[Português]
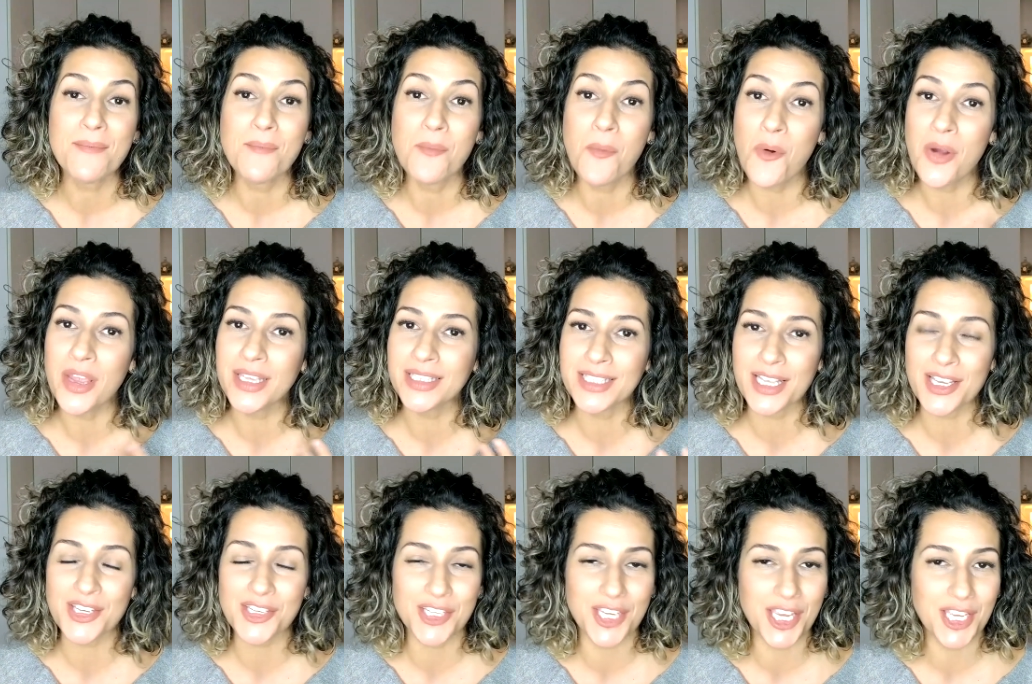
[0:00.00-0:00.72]

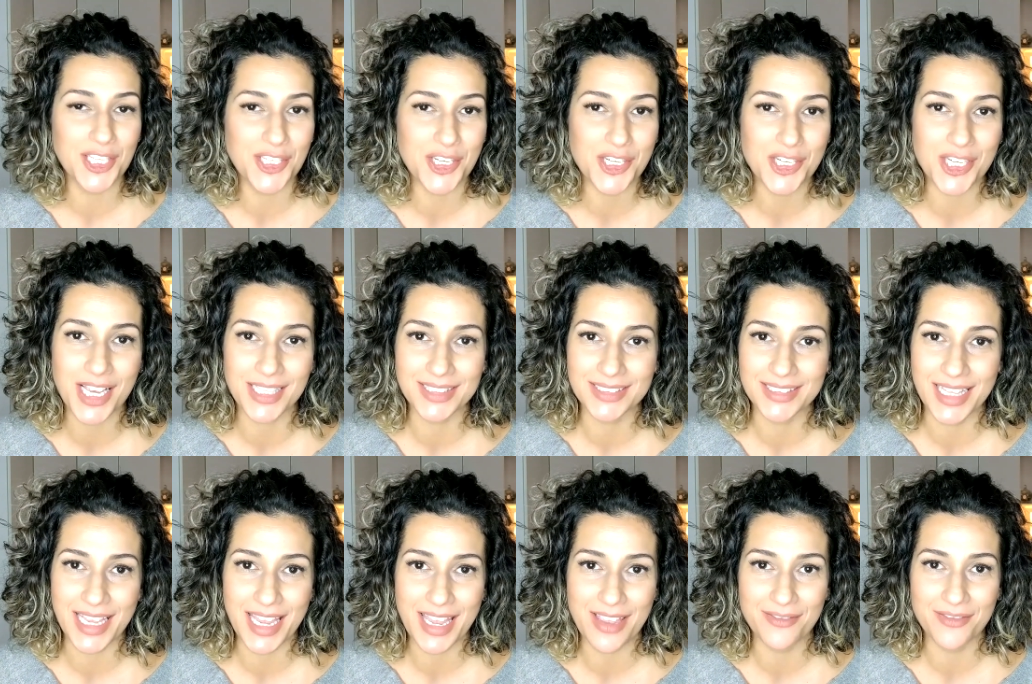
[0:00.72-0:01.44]
Muita gente já
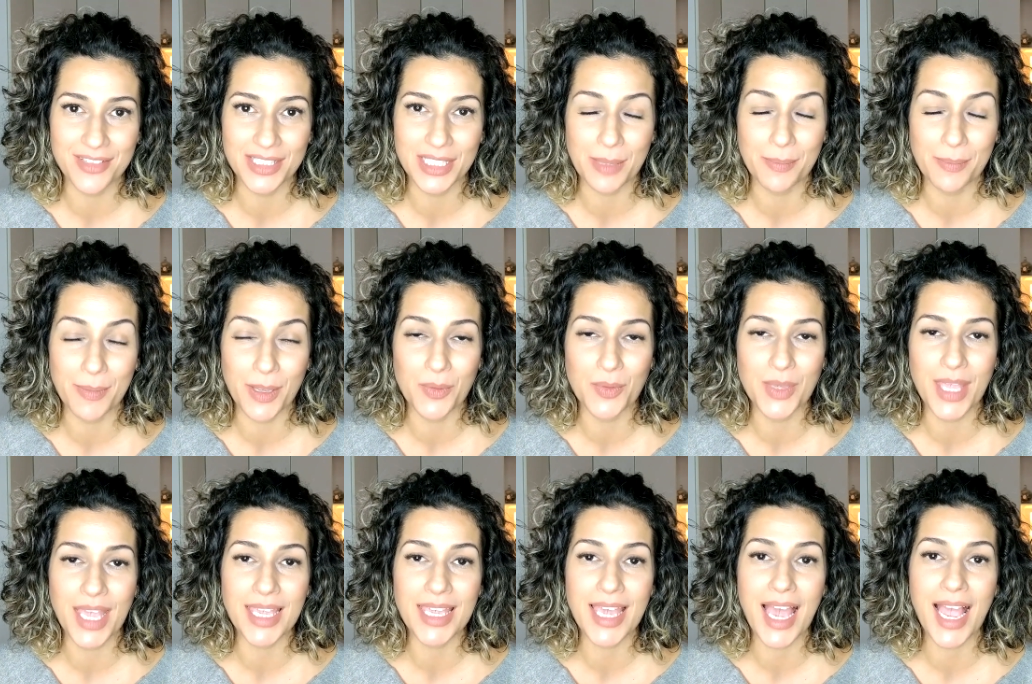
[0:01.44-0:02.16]
teve também. O
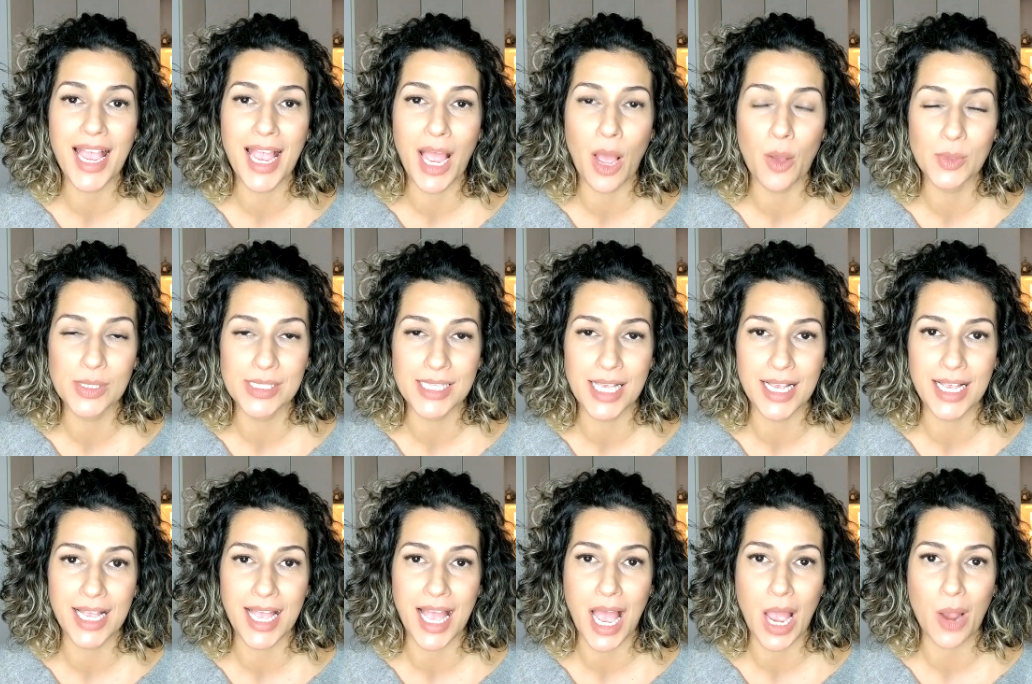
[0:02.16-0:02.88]
que é a calça
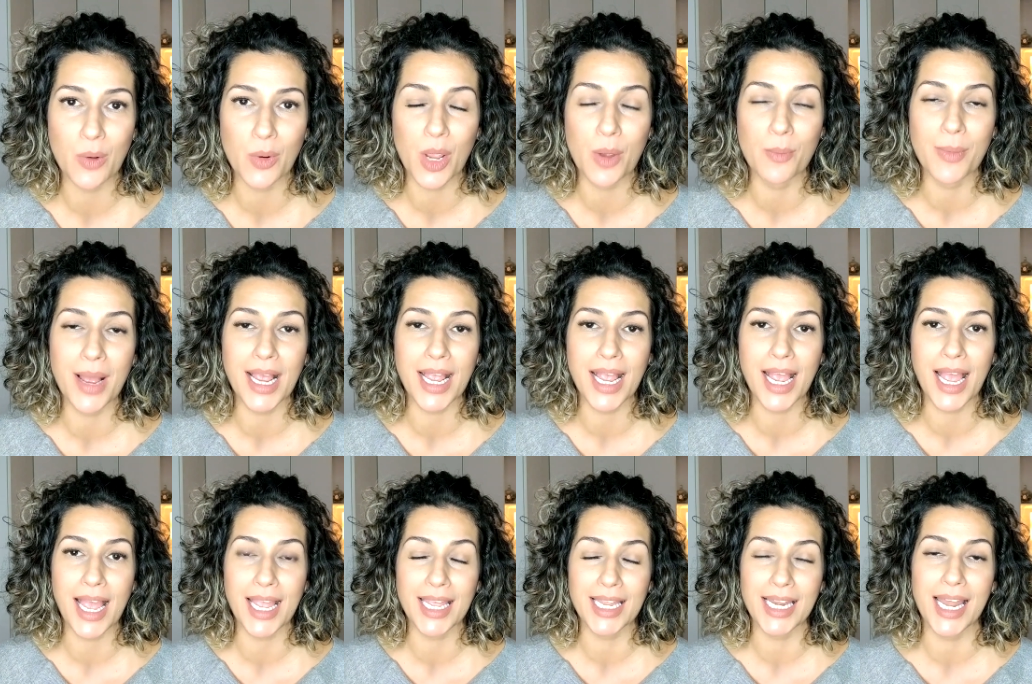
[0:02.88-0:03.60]
cargo? É uma,
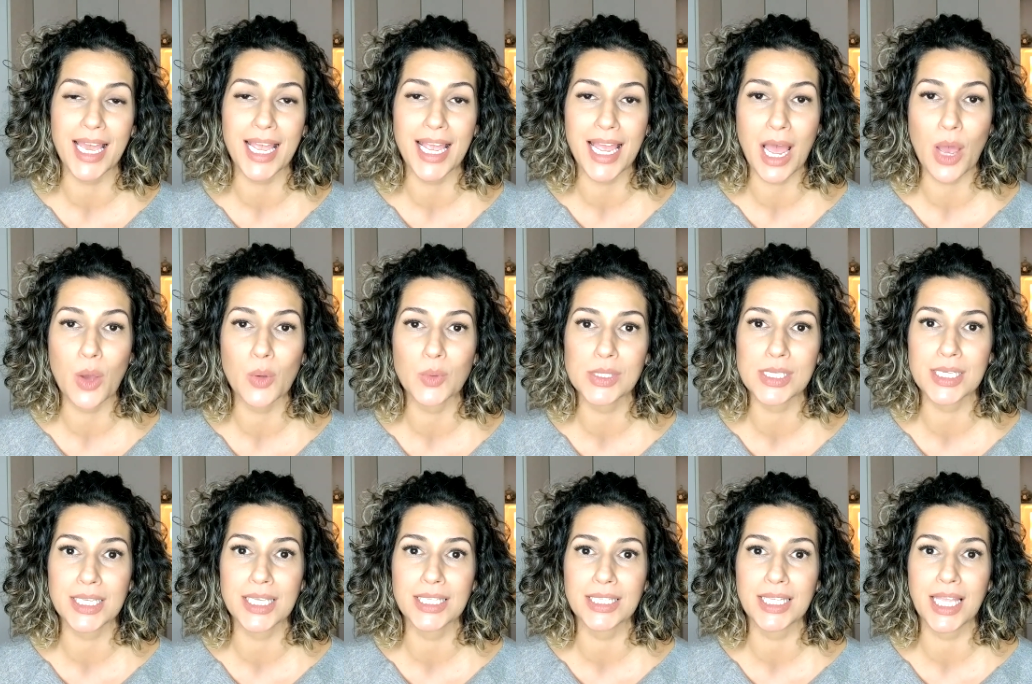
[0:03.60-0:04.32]
aquela
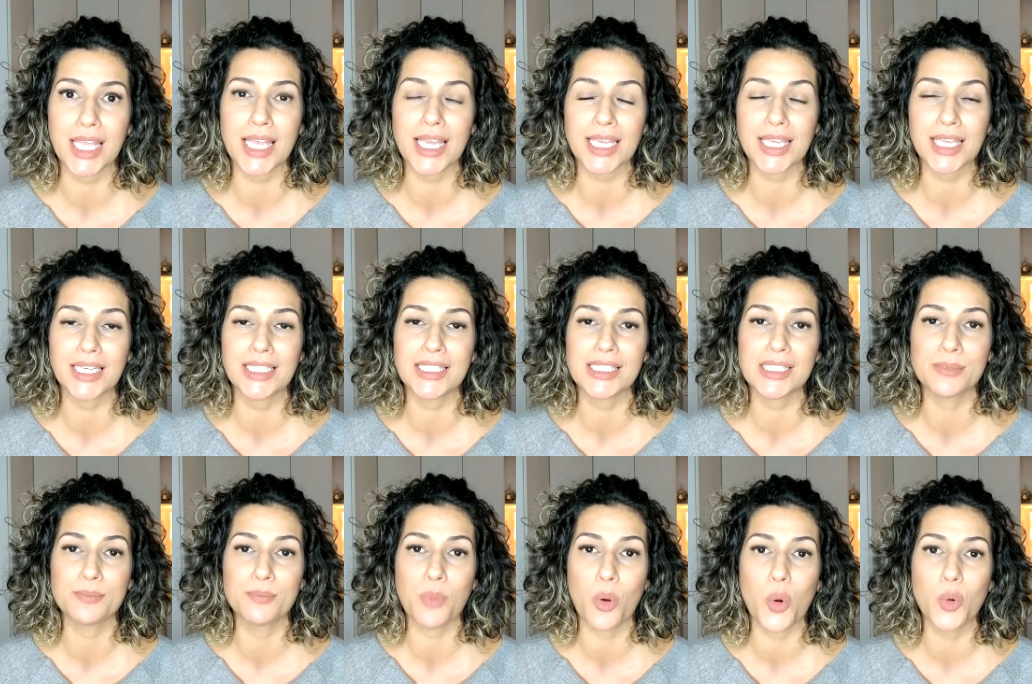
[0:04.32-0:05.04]
calça que tem
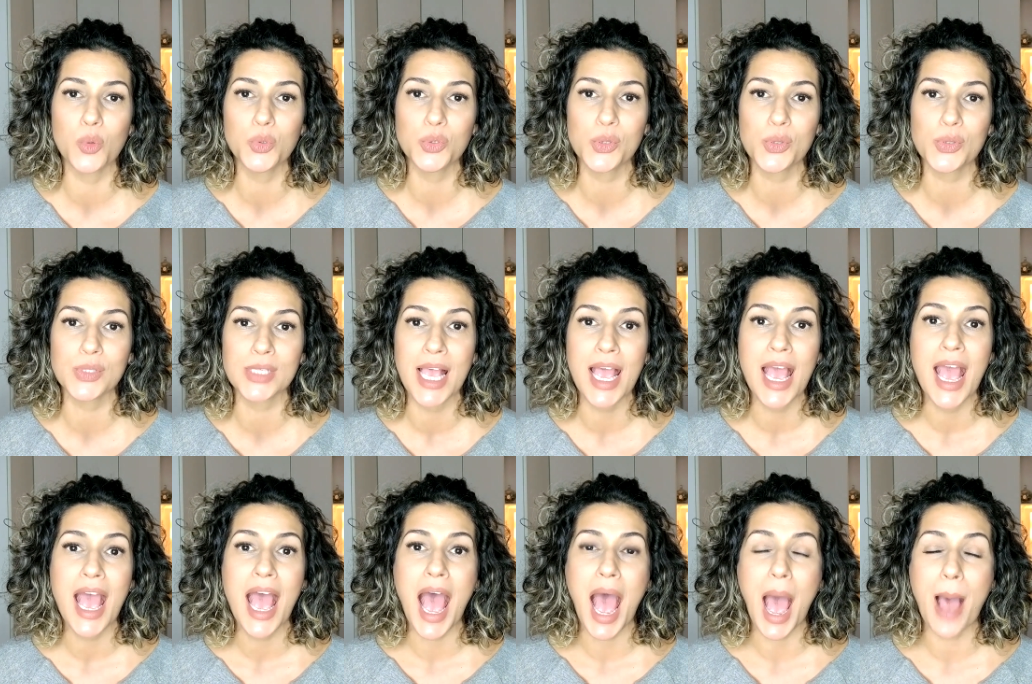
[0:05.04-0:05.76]
aqueles bolsos
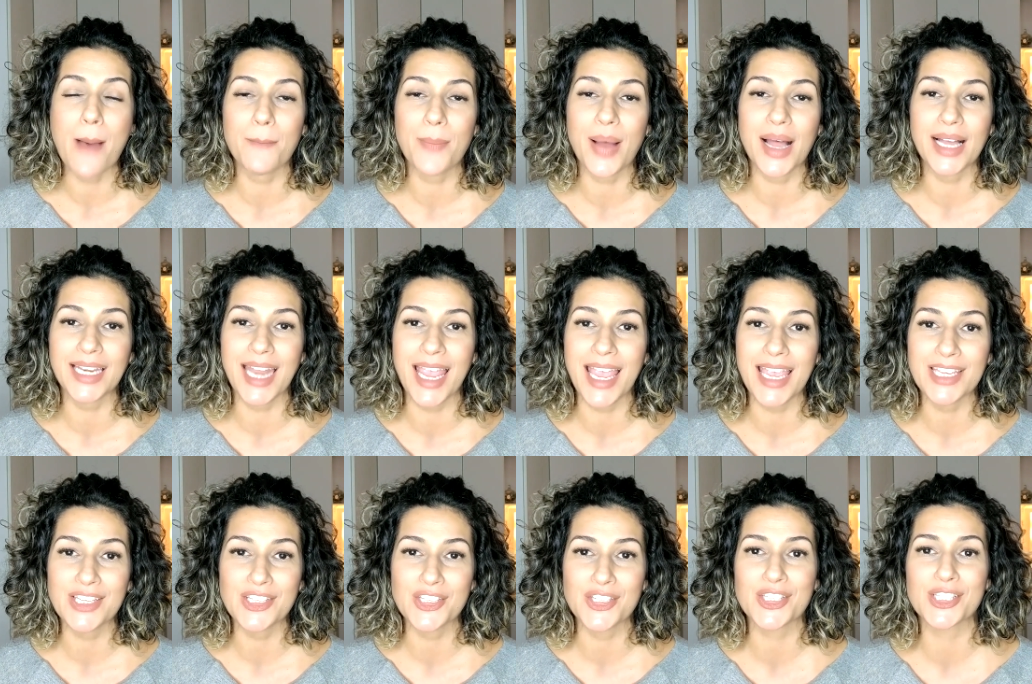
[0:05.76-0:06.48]

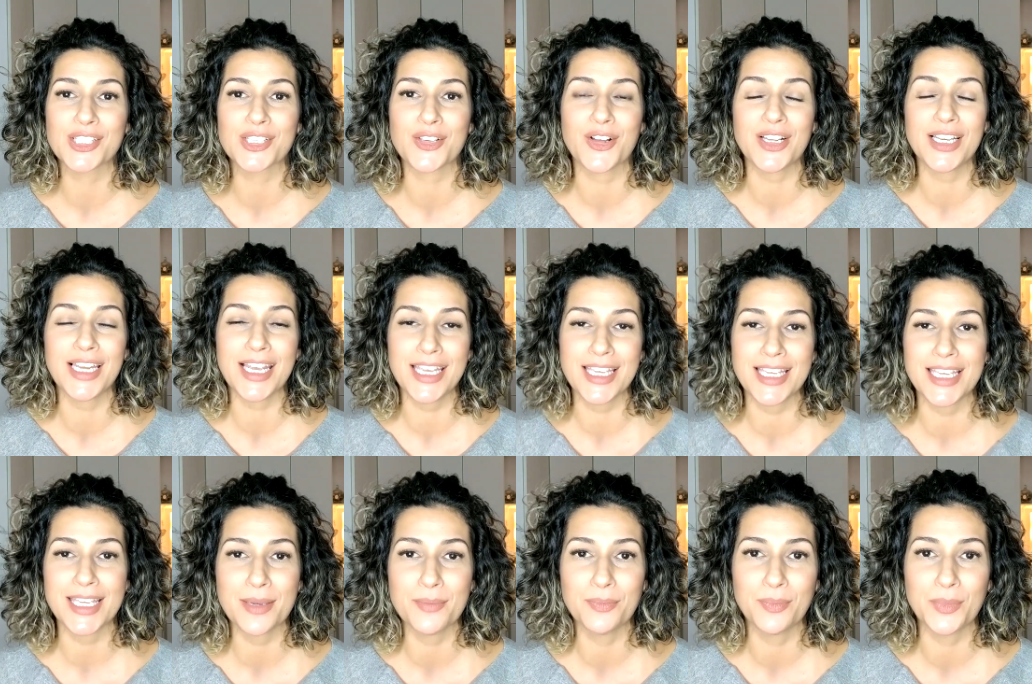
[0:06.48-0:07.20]
aparentes. Olha
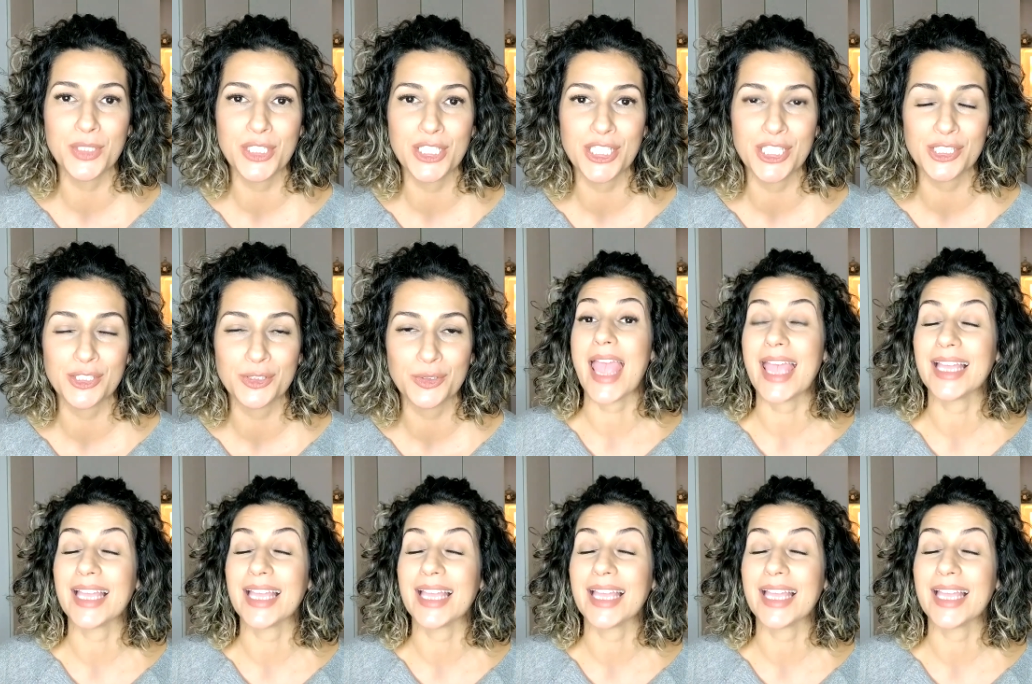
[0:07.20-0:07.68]
aí que bonito.